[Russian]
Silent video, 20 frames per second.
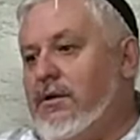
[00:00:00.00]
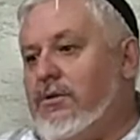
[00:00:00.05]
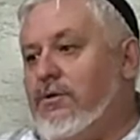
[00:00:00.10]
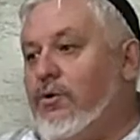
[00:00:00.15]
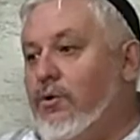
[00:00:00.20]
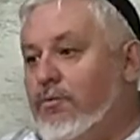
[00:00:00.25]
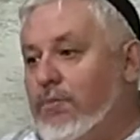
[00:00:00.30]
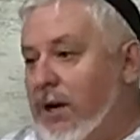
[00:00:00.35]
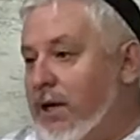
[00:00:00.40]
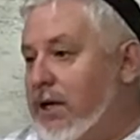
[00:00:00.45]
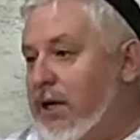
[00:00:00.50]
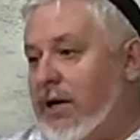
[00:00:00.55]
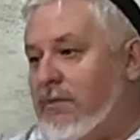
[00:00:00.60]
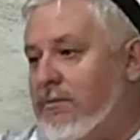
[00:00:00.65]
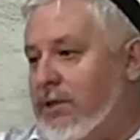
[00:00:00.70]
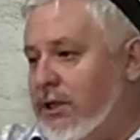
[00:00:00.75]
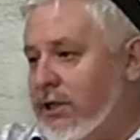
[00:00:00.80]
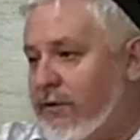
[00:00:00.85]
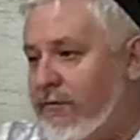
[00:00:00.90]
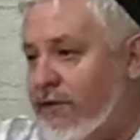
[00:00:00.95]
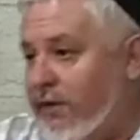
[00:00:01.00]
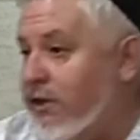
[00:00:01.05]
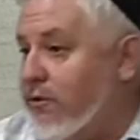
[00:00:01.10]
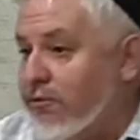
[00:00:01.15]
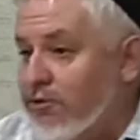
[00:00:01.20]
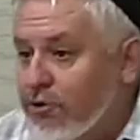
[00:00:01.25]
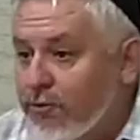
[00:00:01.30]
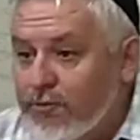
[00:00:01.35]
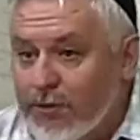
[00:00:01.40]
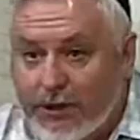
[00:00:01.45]
Ну, пока мы не
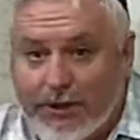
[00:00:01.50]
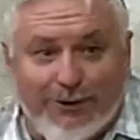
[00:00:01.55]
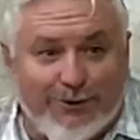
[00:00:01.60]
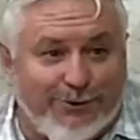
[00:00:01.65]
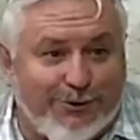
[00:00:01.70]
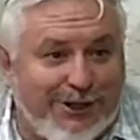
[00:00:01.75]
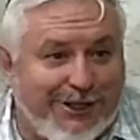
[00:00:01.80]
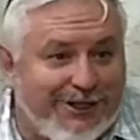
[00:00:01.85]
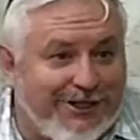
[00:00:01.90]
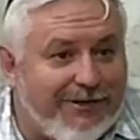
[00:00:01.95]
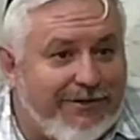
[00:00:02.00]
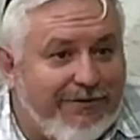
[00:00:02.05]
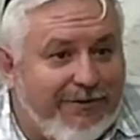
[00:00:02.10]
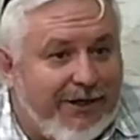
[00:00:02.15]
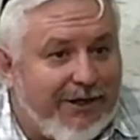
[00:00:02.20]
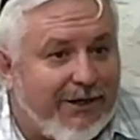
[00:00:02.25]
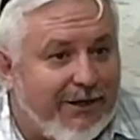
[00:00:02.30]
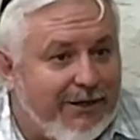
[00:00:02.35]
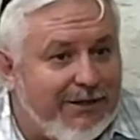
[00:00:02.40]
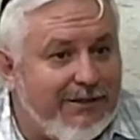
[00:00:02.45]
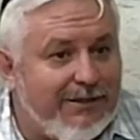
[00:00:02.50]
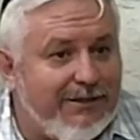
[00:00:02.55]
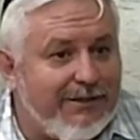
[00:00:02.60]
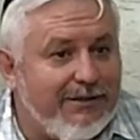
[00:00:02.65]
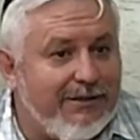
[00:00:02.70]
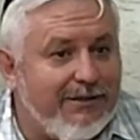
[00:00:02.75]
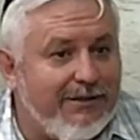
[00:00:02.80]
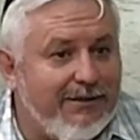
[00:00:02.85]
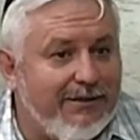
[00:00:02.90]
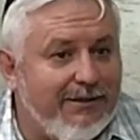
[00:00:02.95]
видим, чтобы они куда-то двигались.
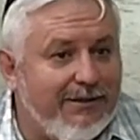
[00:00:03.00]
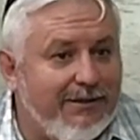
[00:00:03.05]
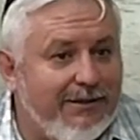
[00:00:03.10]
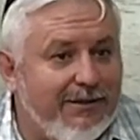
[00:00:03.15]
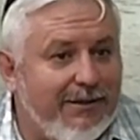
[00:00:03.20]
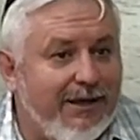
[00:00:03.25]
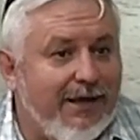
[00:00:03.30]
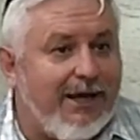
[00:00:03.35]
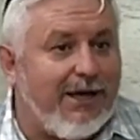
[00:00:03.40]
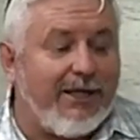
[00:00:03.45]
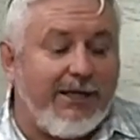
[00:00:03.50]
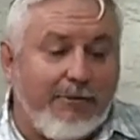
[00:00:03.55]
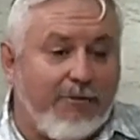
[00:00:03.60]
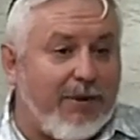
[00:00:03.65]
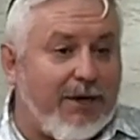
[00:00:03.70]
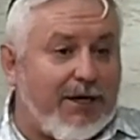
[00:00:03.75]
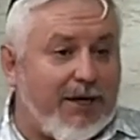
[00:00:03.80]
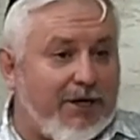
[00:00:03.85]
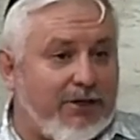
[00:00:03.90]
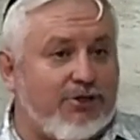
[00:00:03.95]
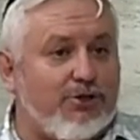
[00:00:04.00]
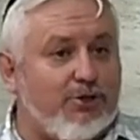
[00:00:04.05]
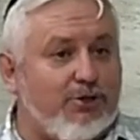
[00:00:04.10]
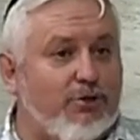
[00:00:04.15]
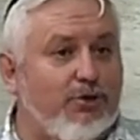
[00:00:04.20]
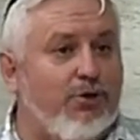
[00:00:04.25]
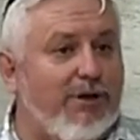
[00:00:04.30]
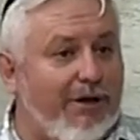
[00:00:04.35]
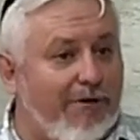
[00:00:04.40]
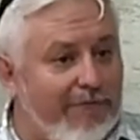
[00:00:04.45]
Они пока что
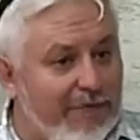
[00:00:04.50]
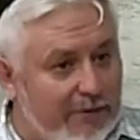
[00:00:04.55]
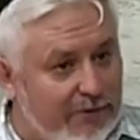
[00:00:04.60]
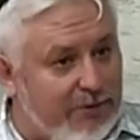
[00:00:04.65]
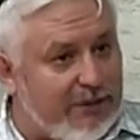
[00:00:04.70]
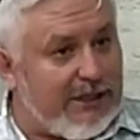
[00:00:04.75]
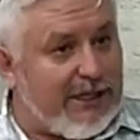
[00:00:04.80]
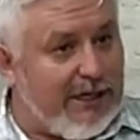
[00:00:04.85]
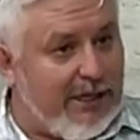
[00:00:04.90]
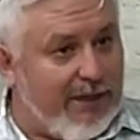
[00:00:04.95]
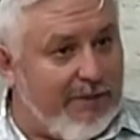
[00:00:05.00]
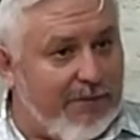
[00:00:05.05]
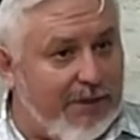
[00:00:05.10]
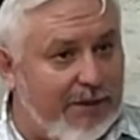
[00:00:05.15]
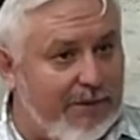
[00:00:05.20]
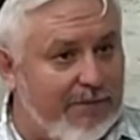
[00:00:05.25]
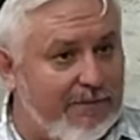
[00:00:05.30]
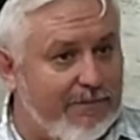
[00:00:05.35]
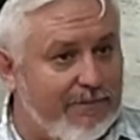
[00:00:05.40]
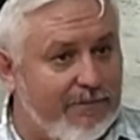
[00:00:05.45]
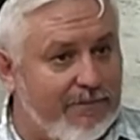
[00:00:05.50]
только в Иерусалиме.